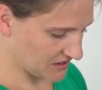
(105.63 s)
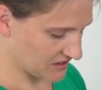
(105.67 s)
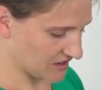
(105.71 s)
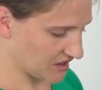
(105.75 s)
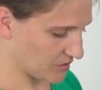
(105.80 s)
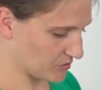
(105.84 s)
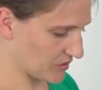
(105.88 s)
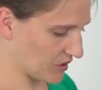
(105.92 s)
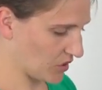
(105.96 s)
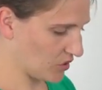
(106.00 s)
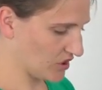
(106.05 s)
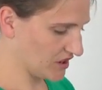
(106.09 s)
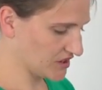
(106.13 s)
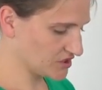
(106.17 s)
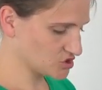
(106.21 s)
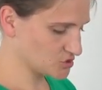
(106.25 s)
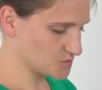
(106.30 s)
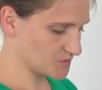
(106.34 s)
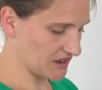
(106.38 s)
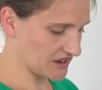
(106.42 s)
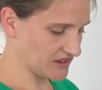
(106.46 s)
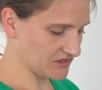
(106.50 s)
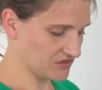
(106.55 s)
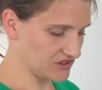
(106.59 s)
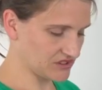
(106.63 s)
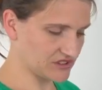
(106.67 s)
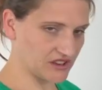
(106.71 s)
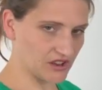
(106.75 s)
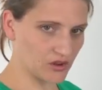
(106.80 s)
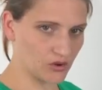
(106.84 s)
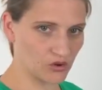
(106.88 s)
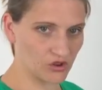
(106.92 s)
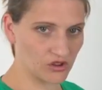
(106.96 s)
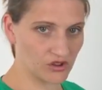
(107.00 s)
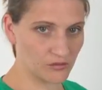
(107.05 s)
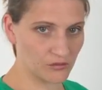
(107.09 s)
der Bauch entspannt wird,
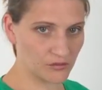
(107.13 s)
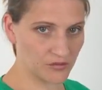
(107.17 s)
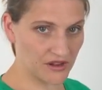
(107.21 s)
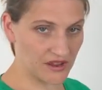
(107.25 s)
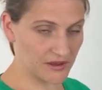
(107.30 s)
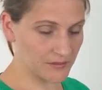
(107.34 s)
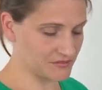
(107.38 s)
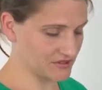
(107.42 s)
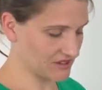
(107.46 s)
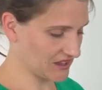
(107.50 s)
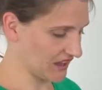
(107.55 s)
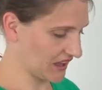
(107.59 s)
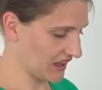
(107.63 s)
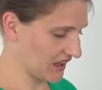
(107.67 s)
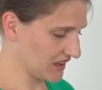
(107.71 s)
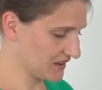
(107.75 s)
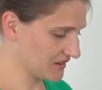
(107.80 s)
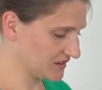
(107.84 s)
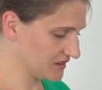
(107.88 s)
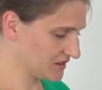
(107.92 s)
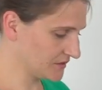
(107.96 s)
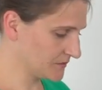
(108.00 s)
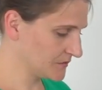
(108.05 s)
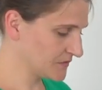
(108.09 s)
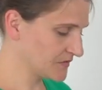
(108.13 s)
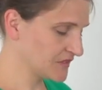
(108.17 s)
der Rücken bleibt gerade.